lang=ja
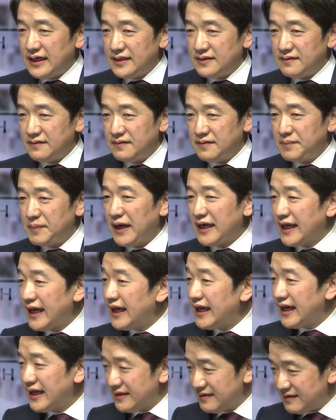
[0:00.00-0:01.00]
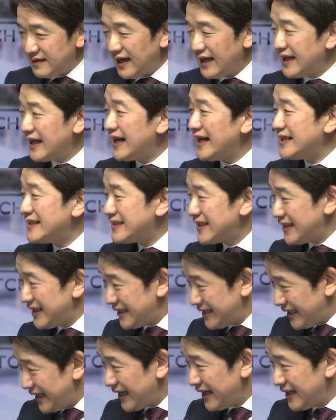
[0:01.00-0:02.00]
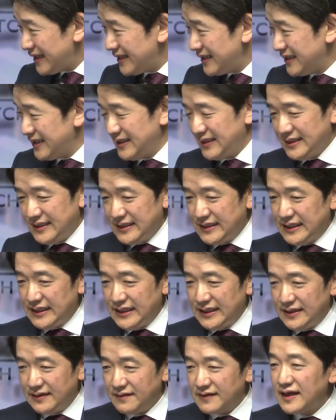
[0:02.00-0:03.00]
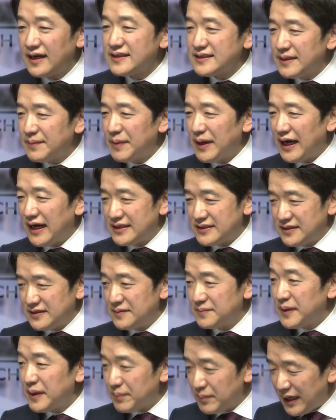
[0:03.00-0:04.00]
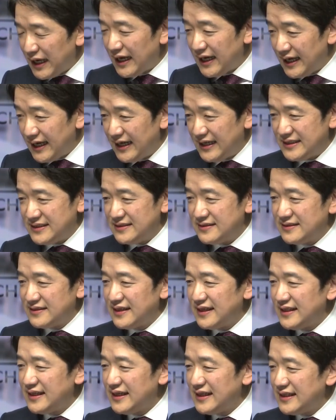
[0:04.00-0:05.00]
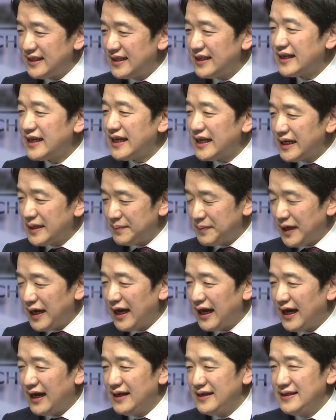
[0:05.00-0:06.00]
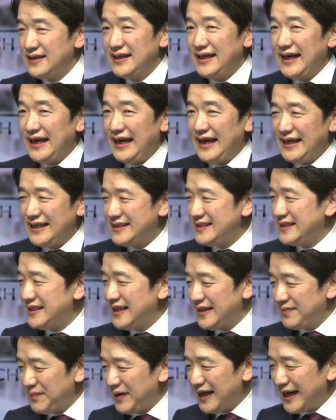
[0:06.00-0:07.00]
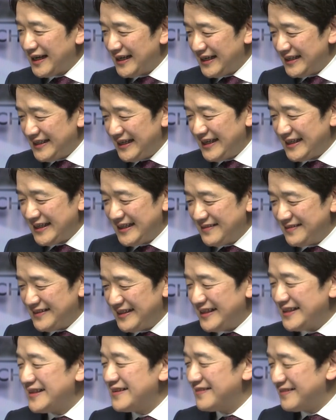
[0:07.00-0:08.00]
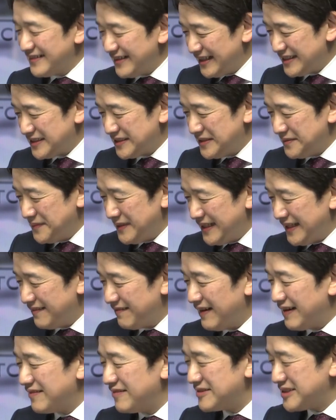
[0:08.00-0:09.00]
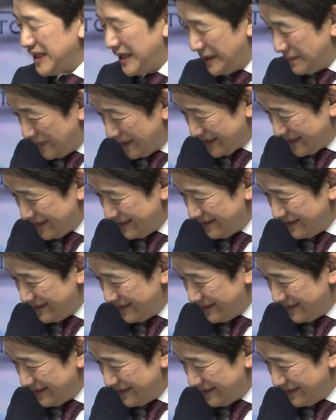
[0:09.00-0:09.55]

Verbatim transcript: あの、まあ、契約が移管されて、はい、えー、お客様がそのまま、えー、続けていただければ、ええー、1年目から利益の出るような仕組みではございます